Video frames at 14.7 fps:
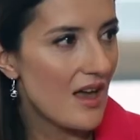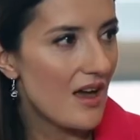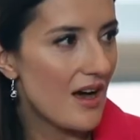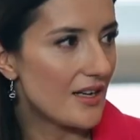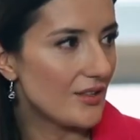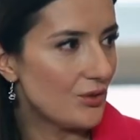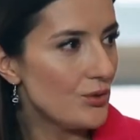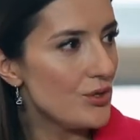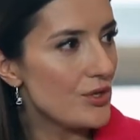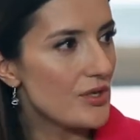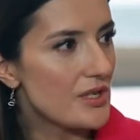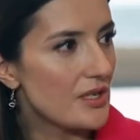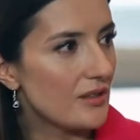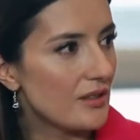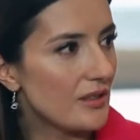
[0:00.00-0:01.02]

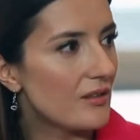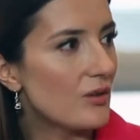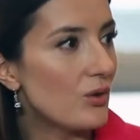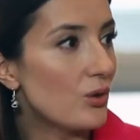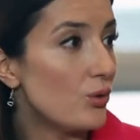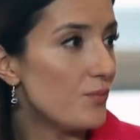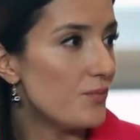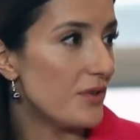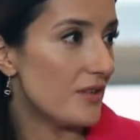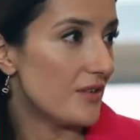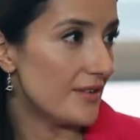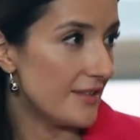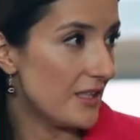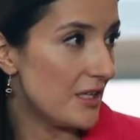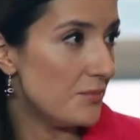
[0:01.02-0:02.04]
Относится это к группе
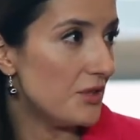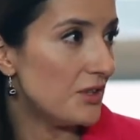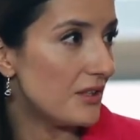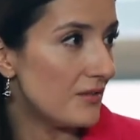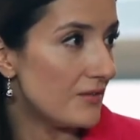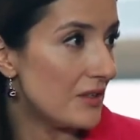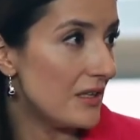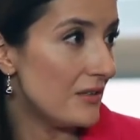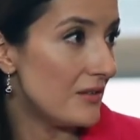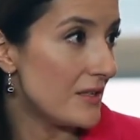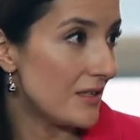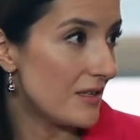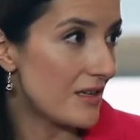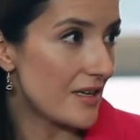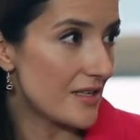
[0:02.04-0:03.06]
ингибиторов
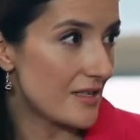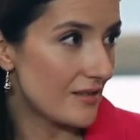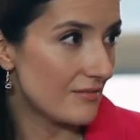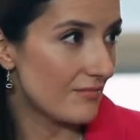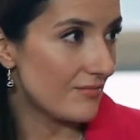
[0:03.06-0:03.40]
холинестеразы?